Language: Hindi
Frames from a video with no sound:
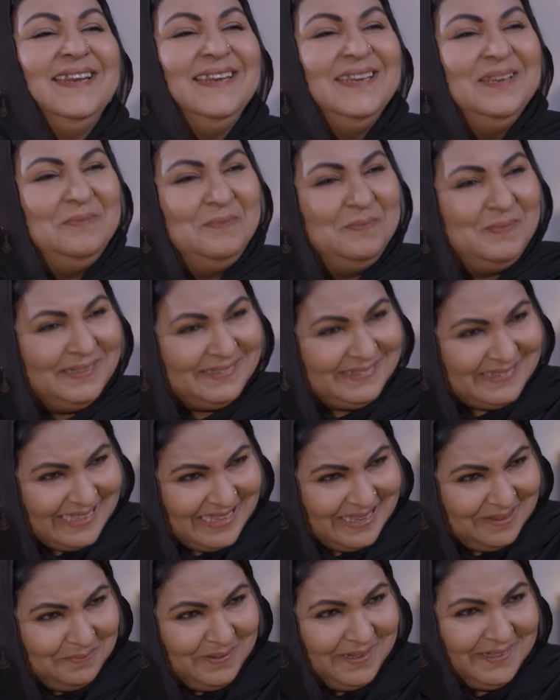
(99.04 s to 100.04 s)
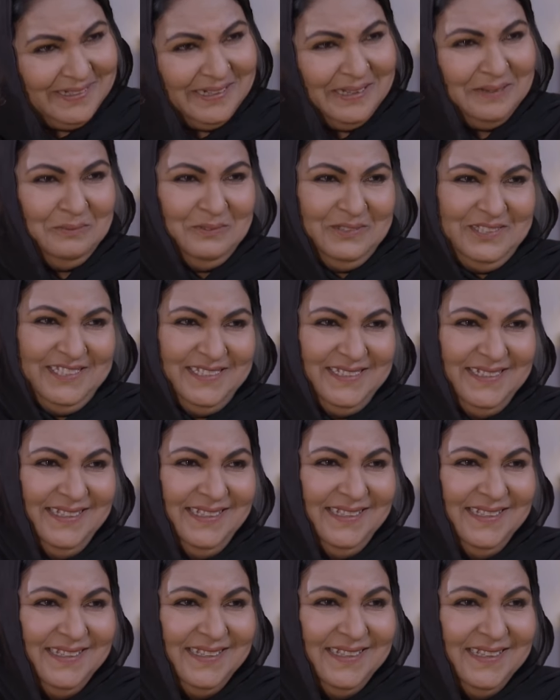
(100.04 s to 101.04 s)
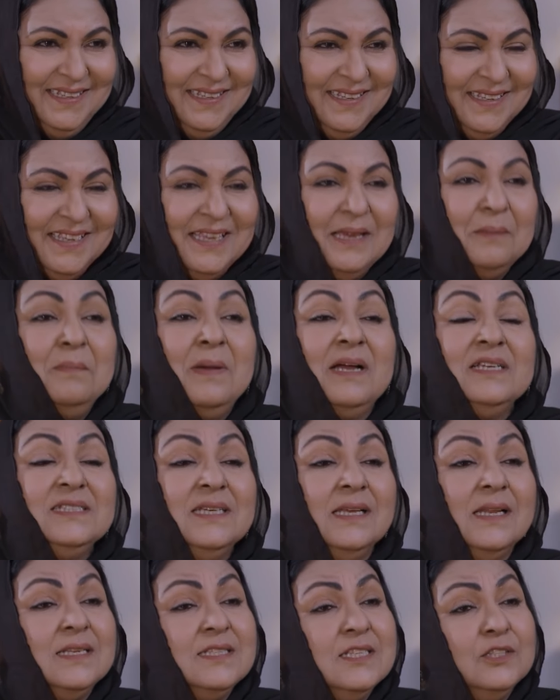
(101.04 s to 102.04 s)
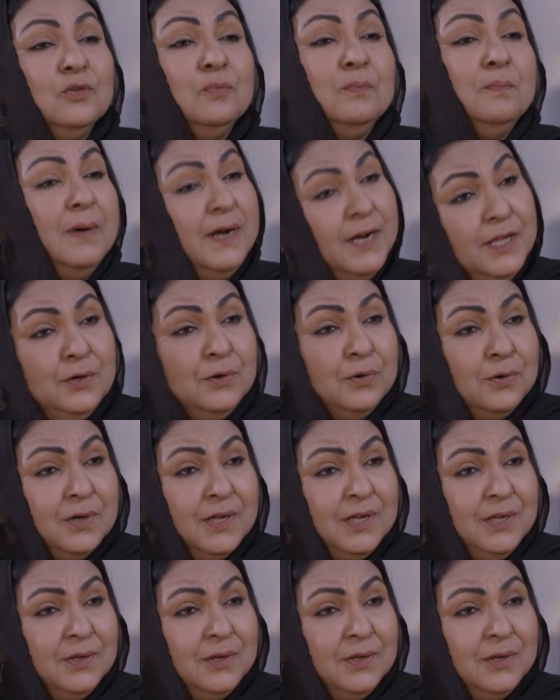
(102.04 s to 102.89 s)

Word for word: अरे पता है बेटा मुझे कि माशाल्लाह से तुम बड़ी हो